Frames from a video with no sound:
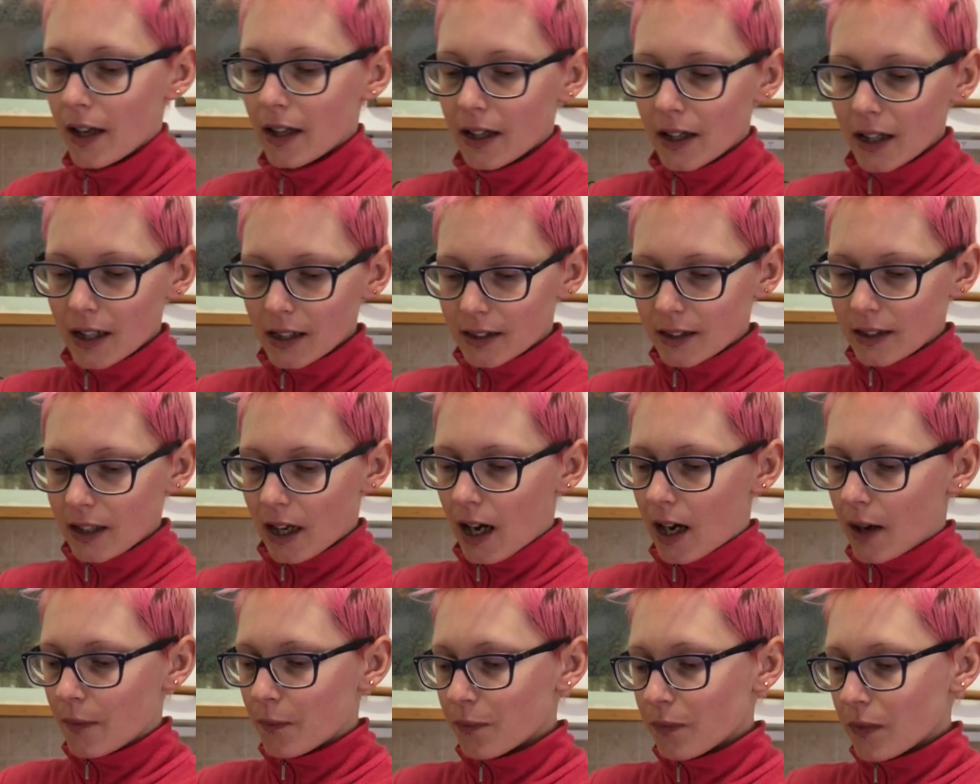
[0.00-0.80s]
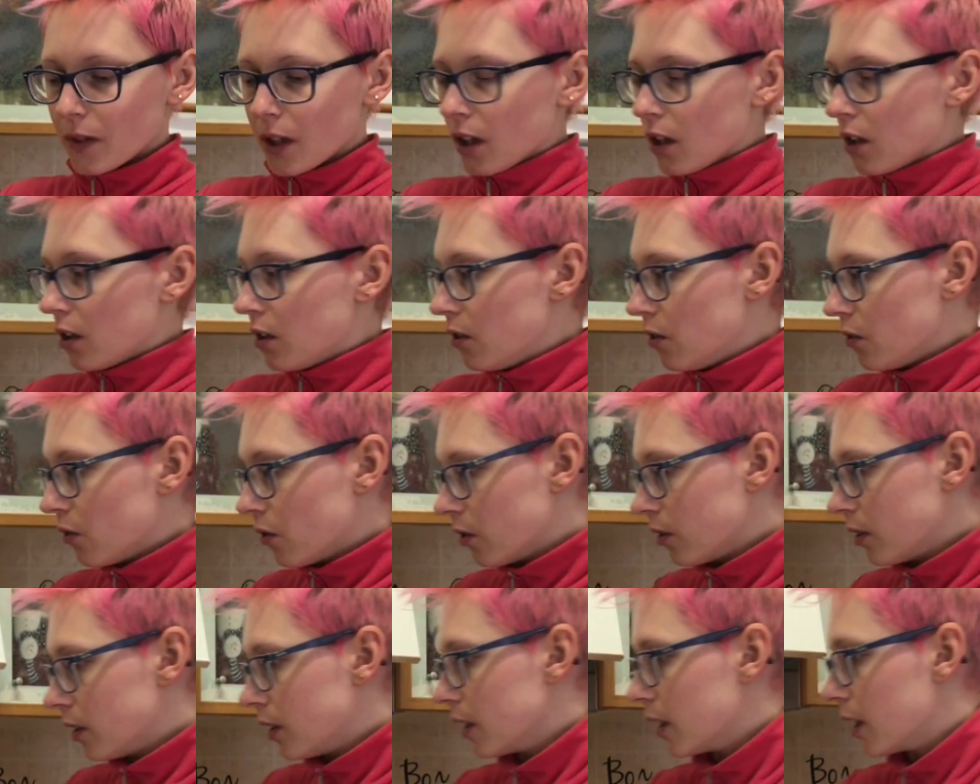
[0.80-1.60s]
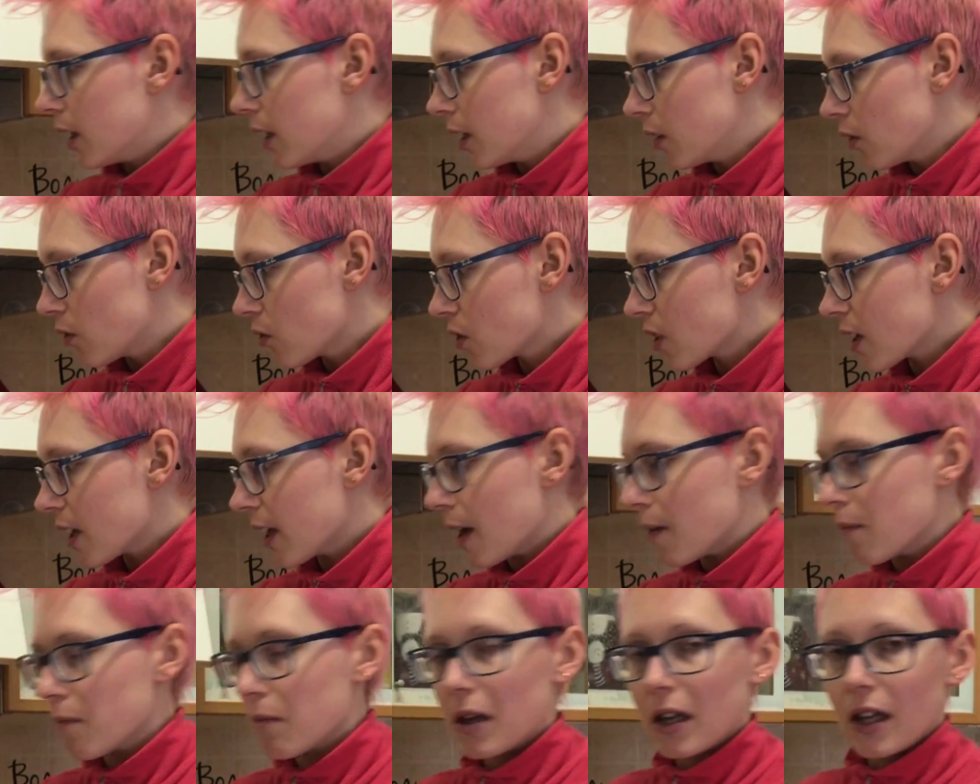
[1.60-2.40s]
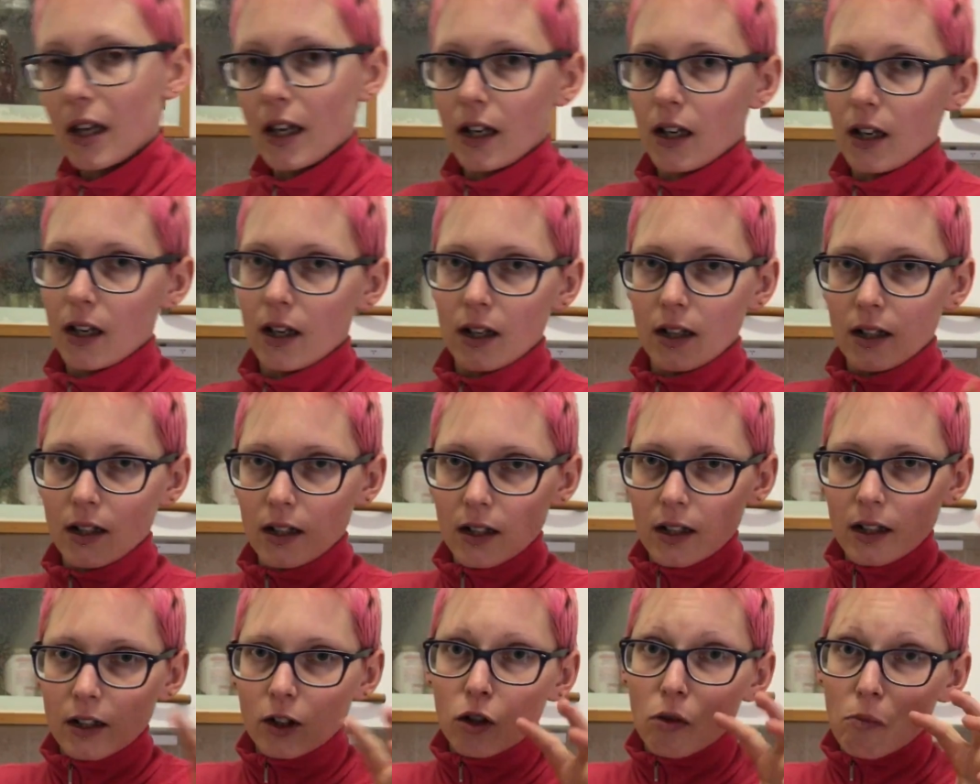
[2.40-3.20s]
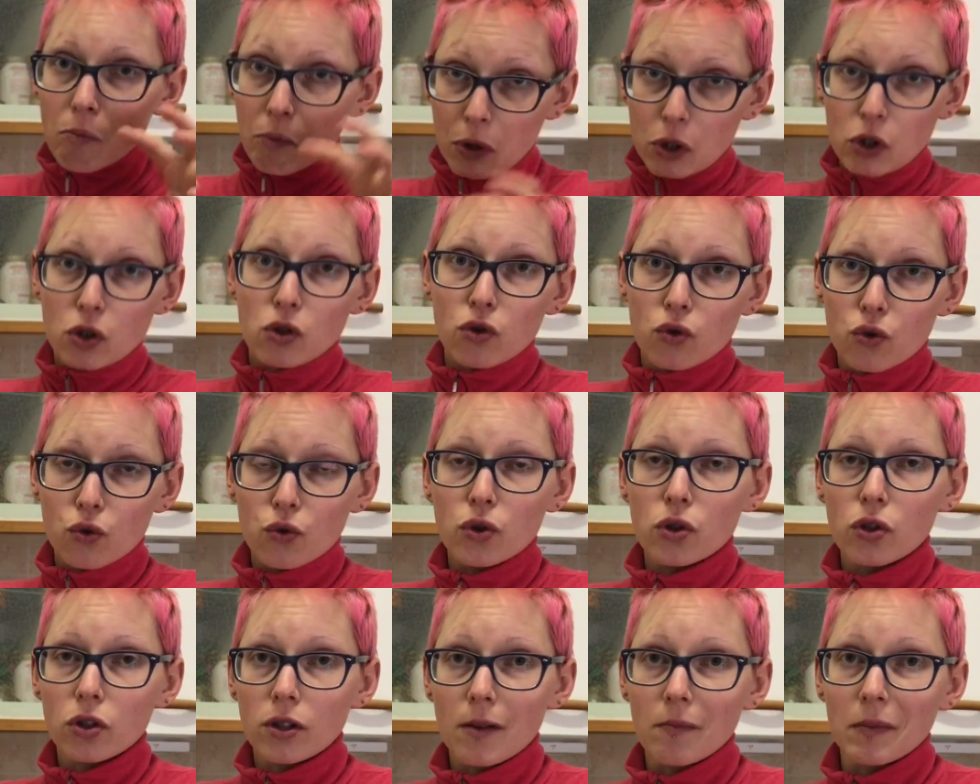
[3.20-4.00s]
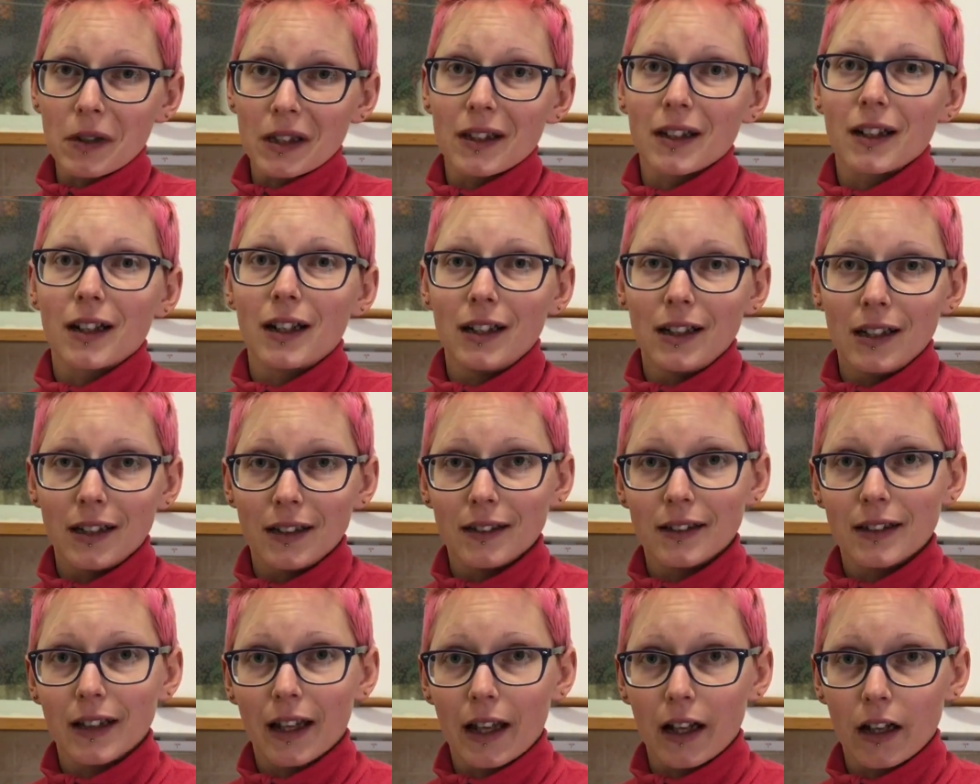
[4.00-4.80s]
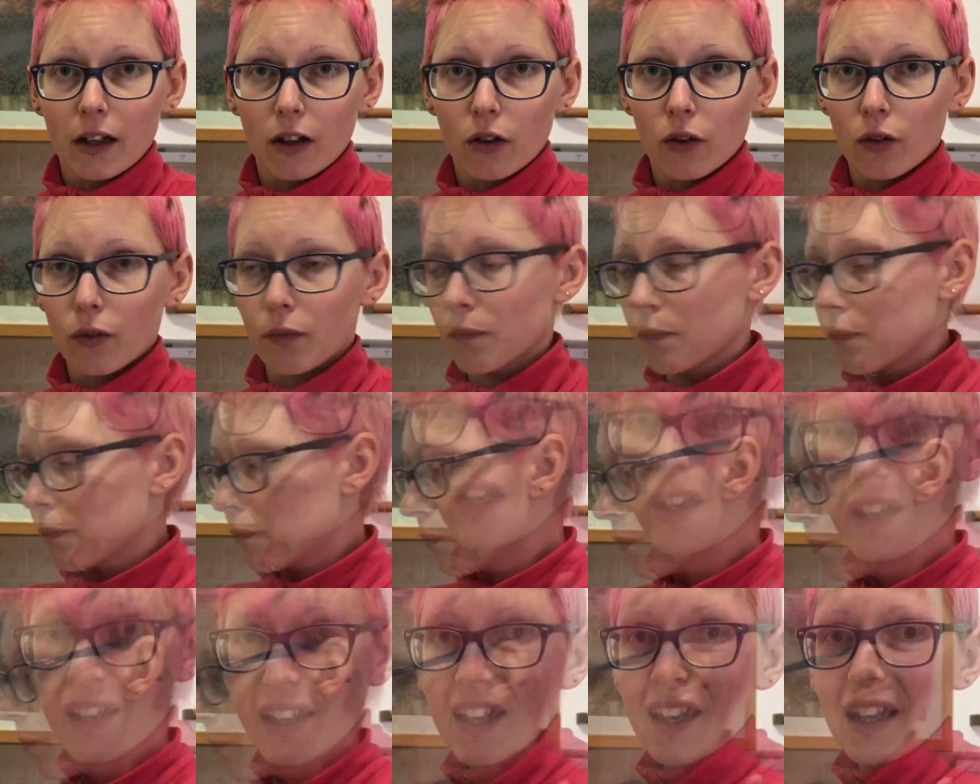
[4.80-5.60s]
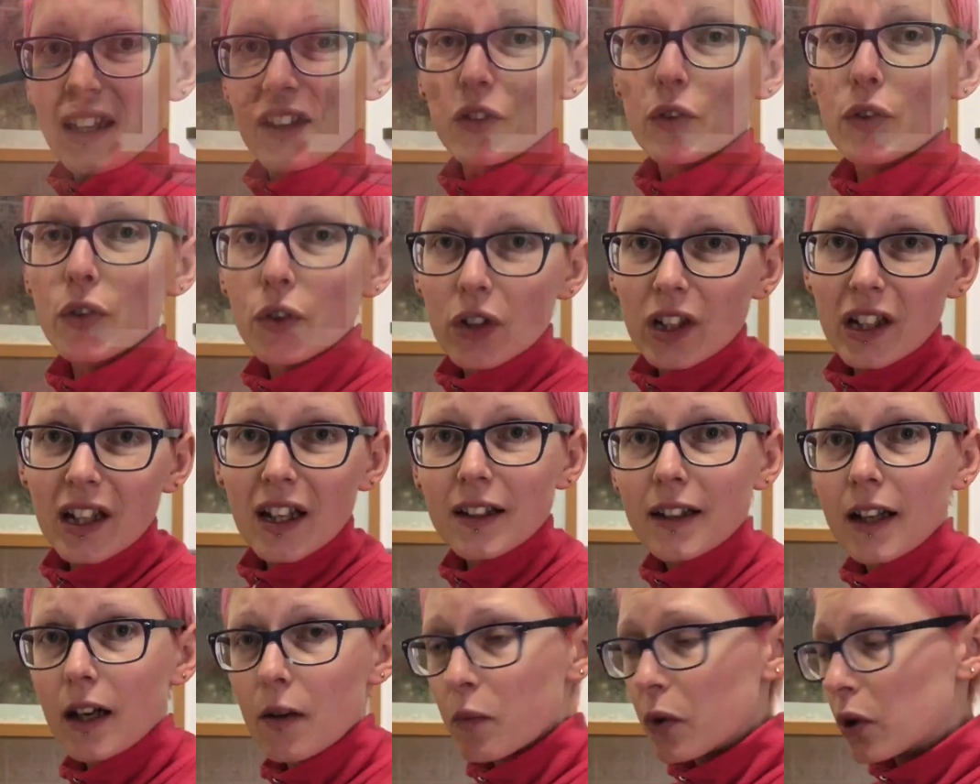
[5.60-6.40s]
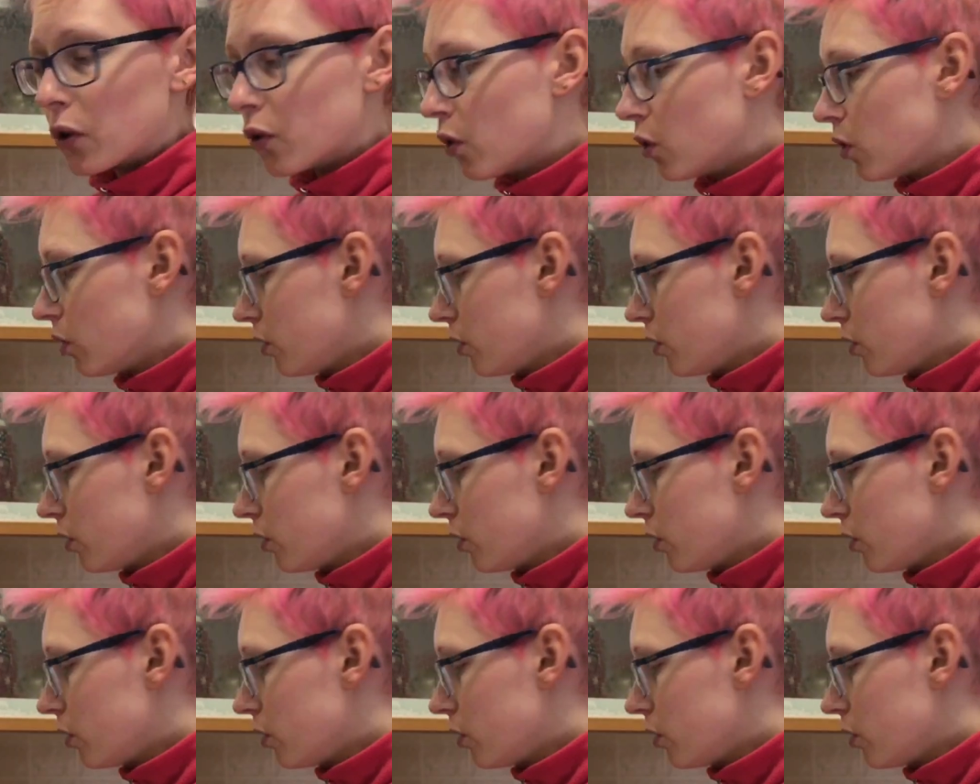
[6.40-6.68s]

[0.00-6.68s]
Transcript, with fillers: In realtà non, non sarebbe il, il, composto giusto da mettere all'interno perché in teoria andrebbero